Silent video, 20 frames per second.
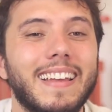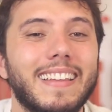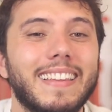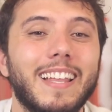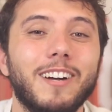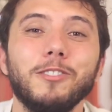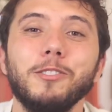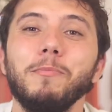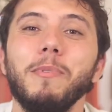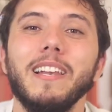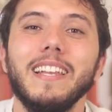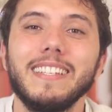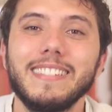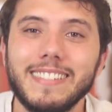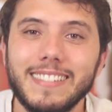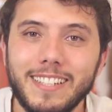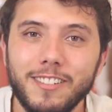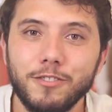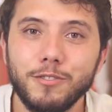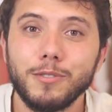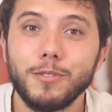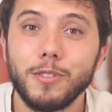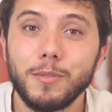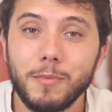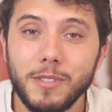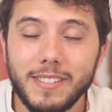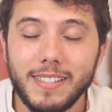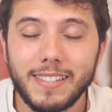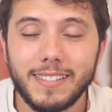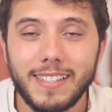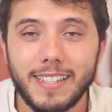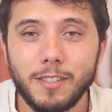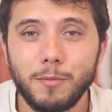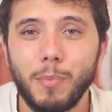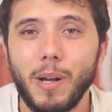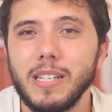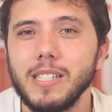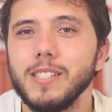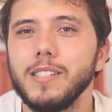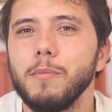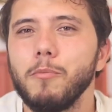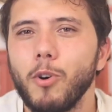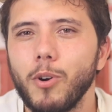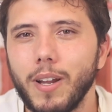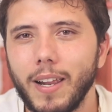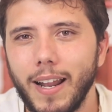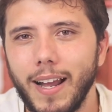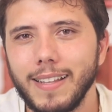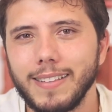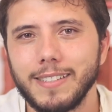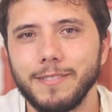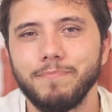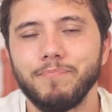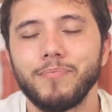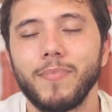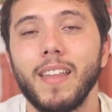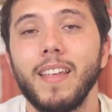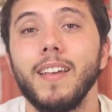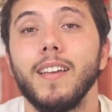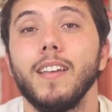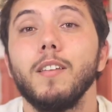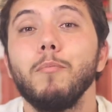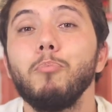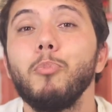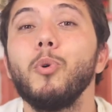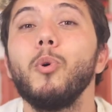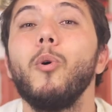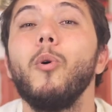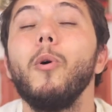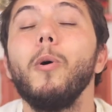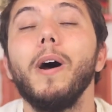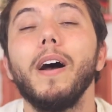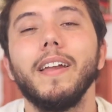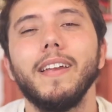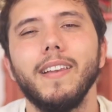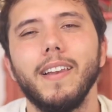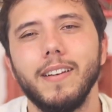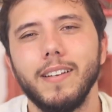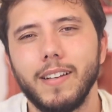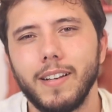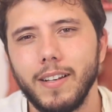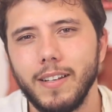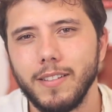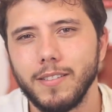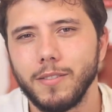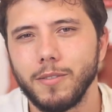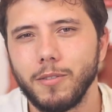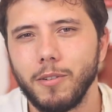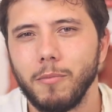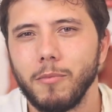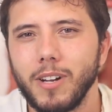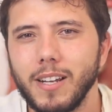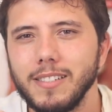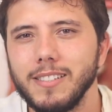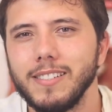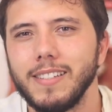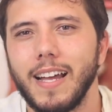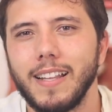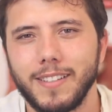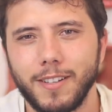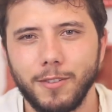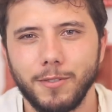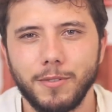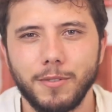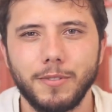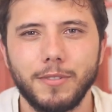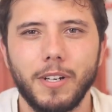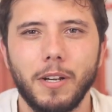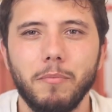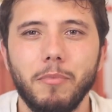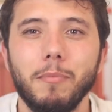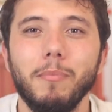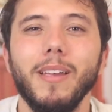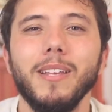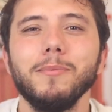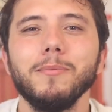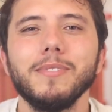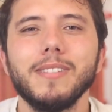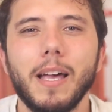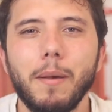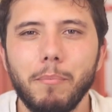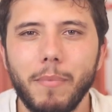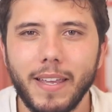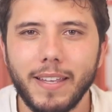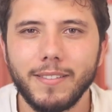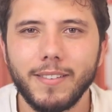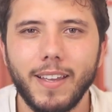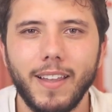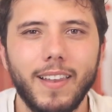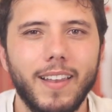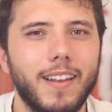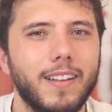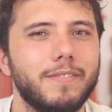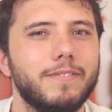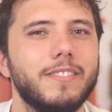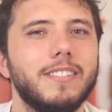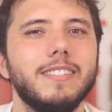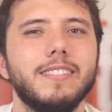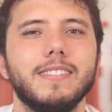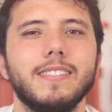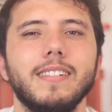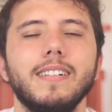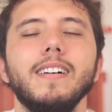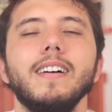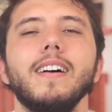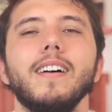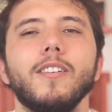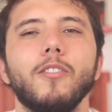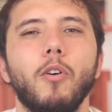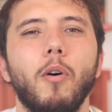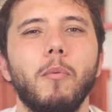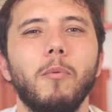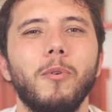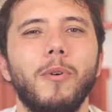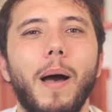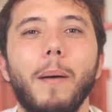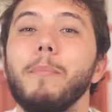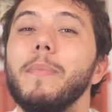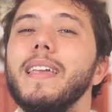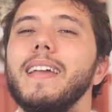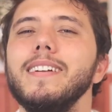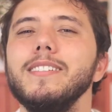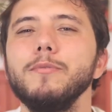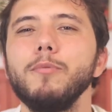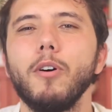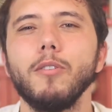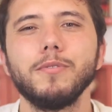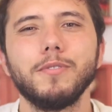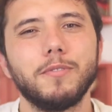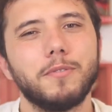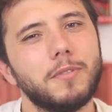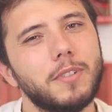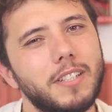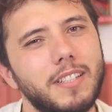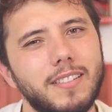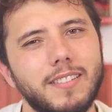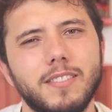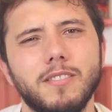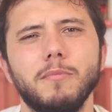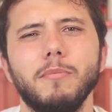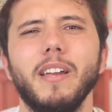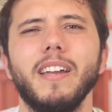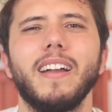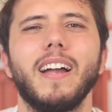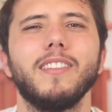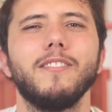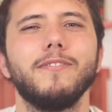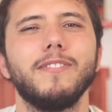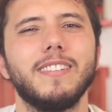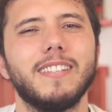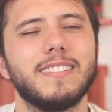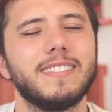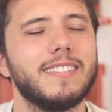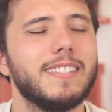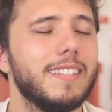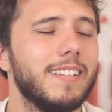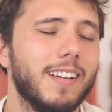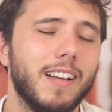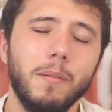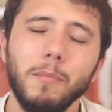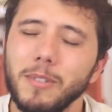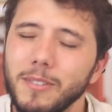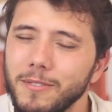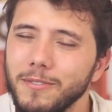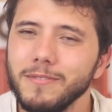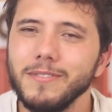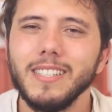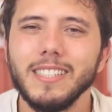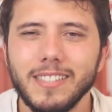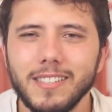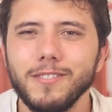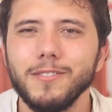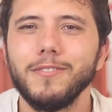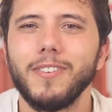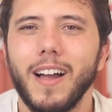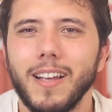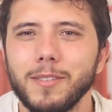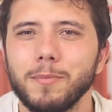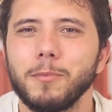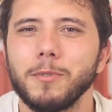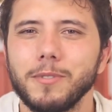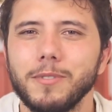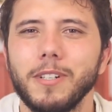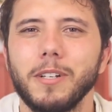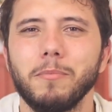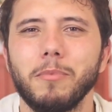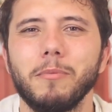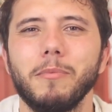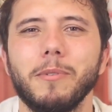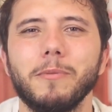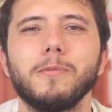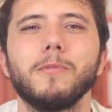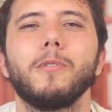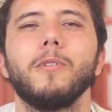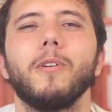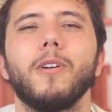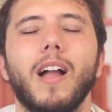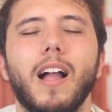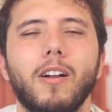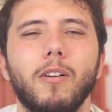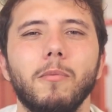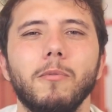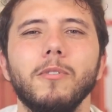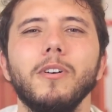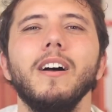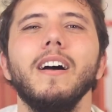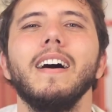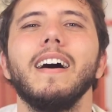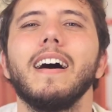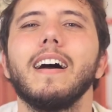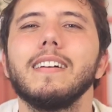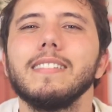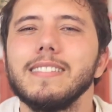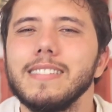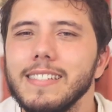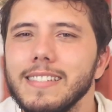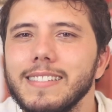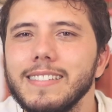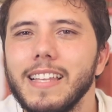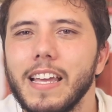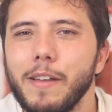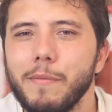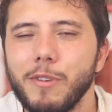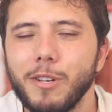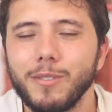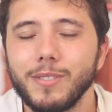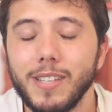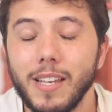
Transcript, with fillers: Na última eleição, em 2016, o Partido Democrata empurrou a Hillary Clinton como candidata contra o Trump, mesmo sabendo que ela era vista como amiga de Wall Street, do mercado financeiro, e acabou deixando fácil para o Trump mesmo se colocar como antissistêmico,